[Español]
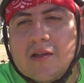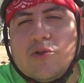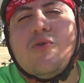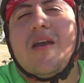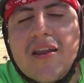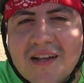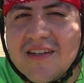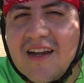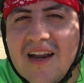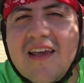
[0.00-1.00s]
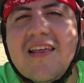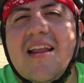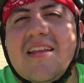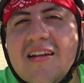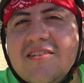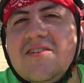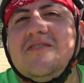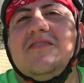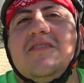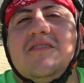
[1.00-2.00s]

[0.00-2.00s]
¿Tú crees en la ley de la atracción?